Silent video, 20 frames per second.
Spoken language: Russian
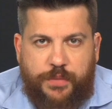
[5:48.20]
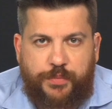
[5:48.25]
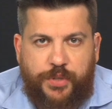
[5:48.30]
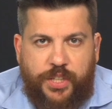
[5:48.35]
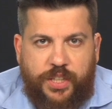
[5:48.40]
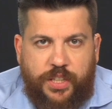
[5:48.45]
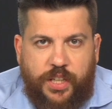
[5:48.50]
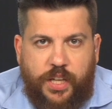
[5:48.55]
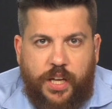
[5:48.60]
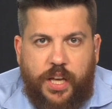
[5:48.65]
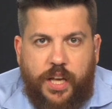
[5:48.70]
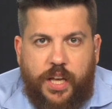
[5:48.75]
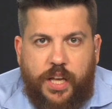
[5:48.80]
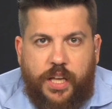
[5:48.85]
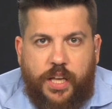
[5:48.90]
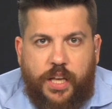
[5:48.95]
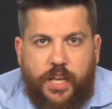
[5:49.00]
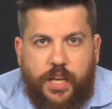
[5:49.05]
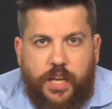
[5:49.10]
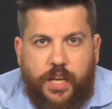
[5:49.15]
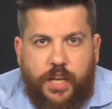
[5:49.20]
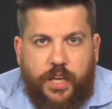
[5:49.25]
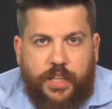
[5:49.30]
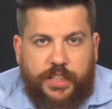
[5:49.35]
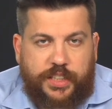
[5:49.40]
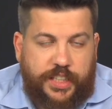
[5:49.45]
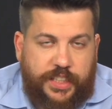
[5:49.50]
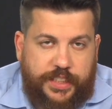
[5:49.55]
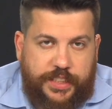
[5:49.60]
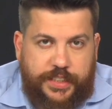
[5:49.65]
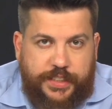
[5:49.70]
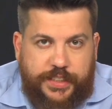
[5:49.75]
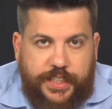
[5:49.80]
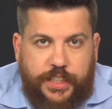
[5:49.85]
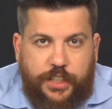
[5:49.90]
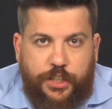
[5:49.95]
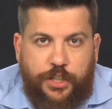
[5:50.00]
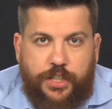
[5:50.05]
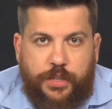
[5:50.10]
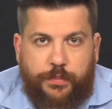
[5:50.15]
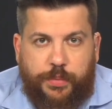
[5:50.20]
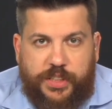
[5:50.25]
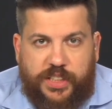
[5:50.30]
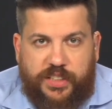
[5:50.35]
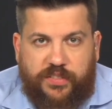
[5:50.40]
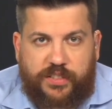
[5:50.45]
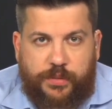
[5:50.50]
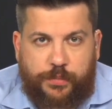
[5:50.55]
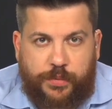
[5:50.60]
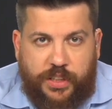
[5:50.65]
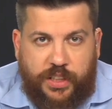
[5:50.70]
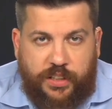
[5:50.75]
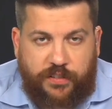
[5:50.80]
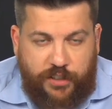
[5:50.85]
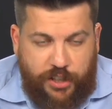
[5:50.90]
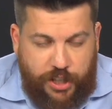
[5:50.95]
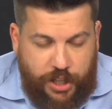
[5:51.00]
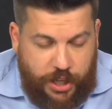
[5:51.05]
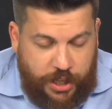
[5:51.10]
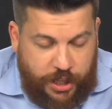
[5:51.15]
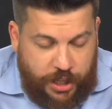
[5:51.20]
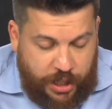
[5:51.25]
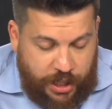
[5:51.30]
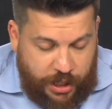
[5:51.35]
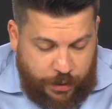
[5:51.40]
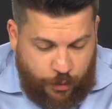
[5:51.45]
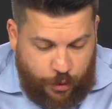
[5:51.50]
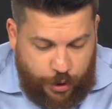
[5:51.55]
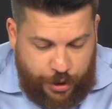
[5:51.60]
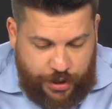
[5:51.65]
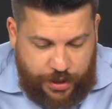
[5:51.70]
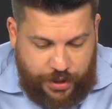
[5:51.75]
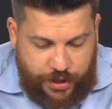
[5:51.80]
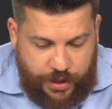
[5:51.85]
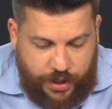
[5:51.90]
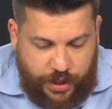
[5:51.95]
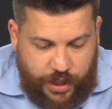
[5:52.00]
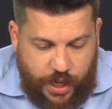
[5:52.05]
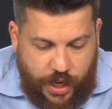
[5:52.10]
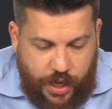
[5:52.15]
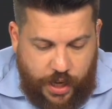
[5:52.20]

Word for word: бит, э, это недостаточно при современных вычислительных мощностях,